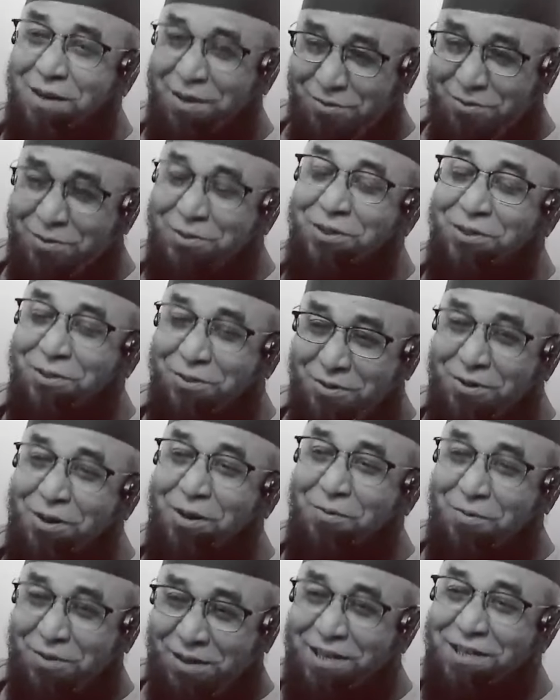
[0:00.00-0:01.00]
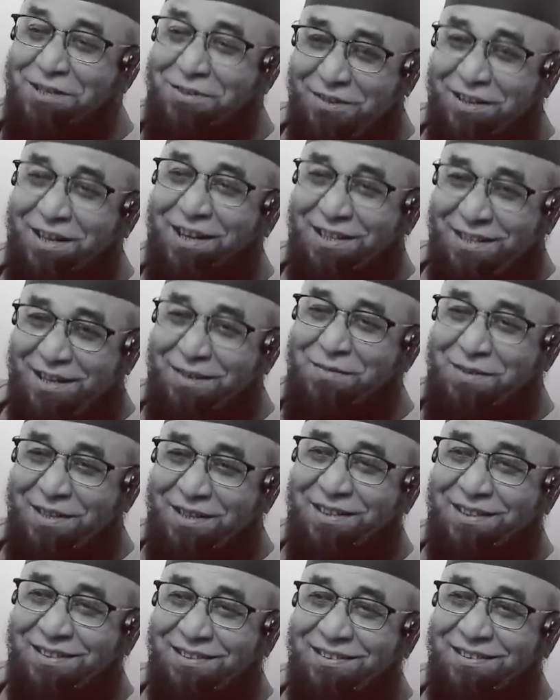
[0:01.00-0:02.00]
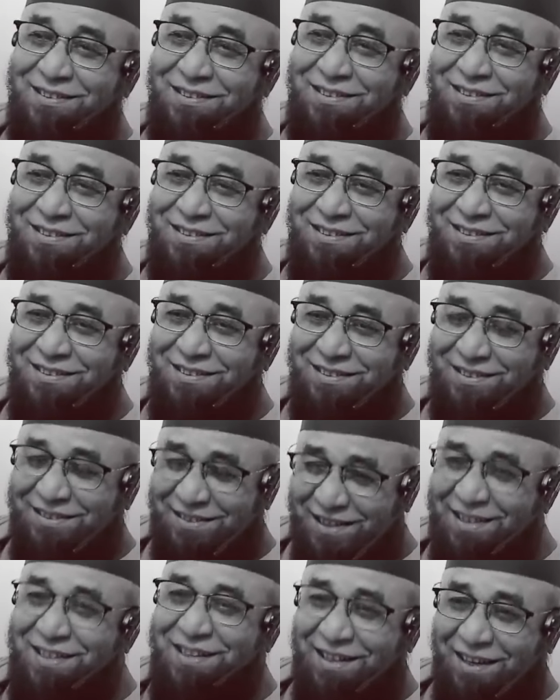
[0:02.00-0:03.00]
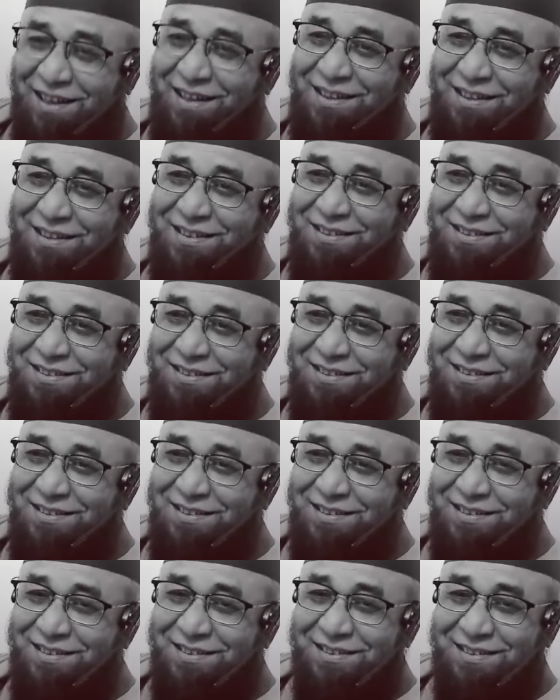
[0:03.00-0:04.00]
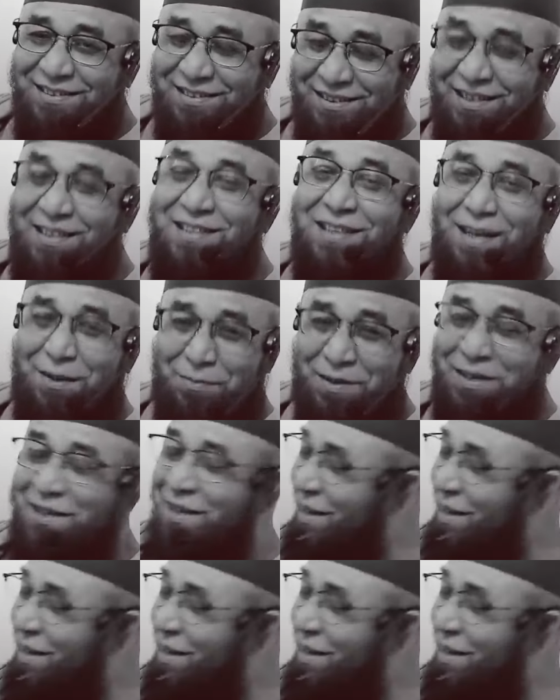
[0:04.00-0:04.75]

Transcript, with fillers: মানুষই তো কবরে চলে যাবে ঠিক না না যাবে